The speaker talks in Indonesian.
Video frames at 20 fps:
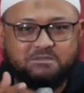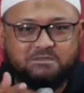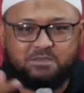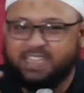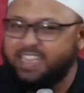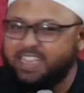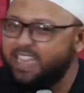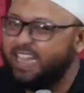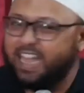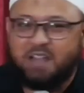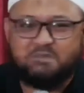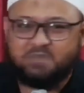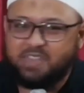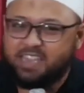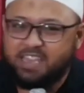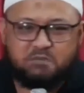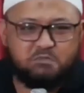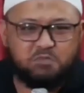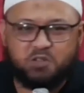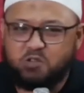
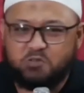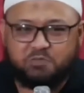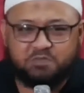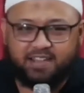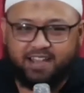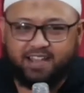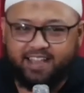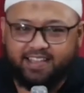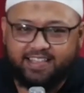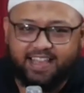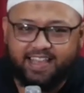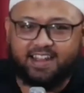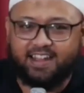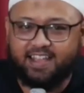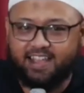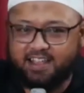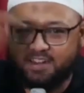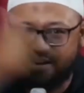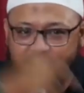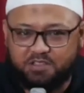Menyikapinya belum dengan cara
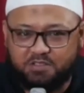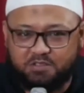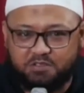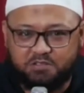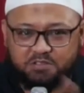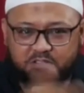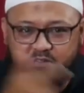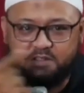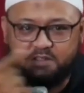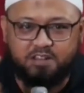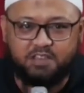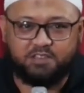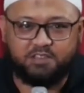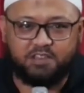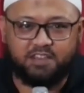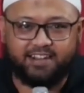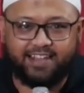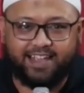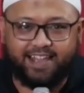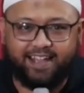yang dituntun oleh
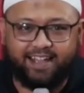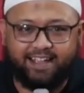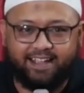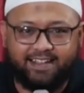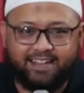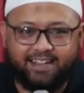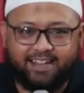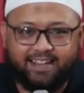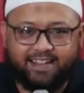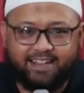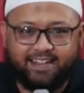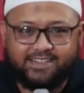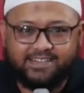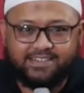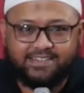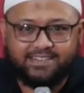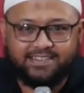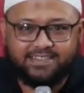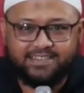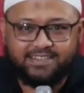syariat.
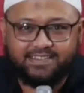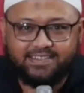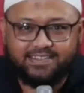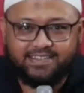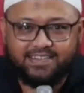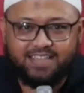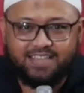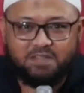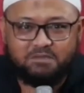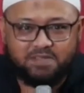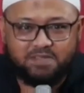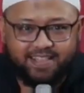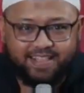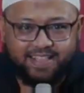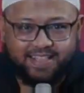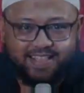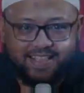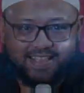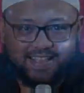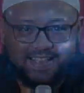Dapat?